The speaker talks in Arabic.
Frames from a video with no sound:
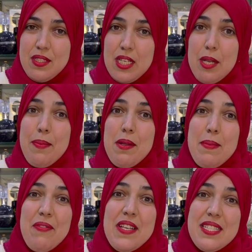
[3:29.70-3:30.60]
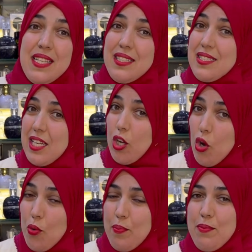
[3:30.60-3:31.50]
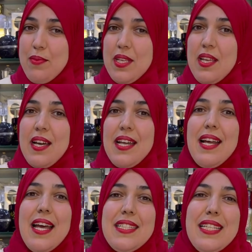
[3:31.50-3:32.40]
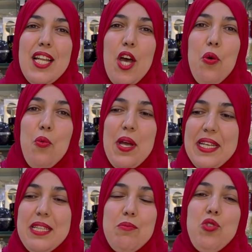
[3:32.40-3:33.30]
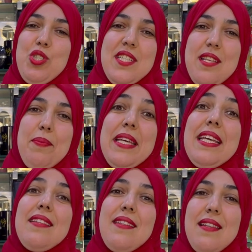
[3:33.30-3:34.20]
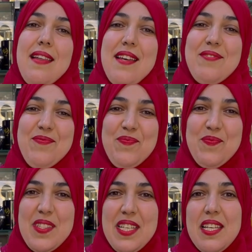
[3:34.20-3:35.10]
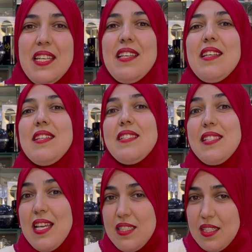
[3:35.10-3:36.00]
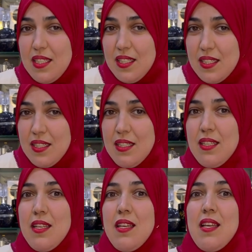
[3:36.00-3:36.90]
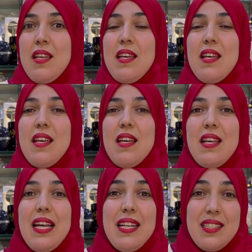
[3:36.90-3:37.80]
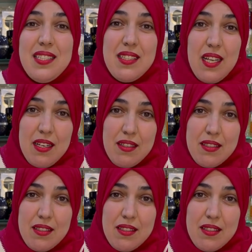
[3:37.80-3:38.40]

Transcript: المفاصل كتحرقهم راه غادي يلقاو واحد المعجزه باذن الله السياتيك السياتيك آه الحرق ديال الظهر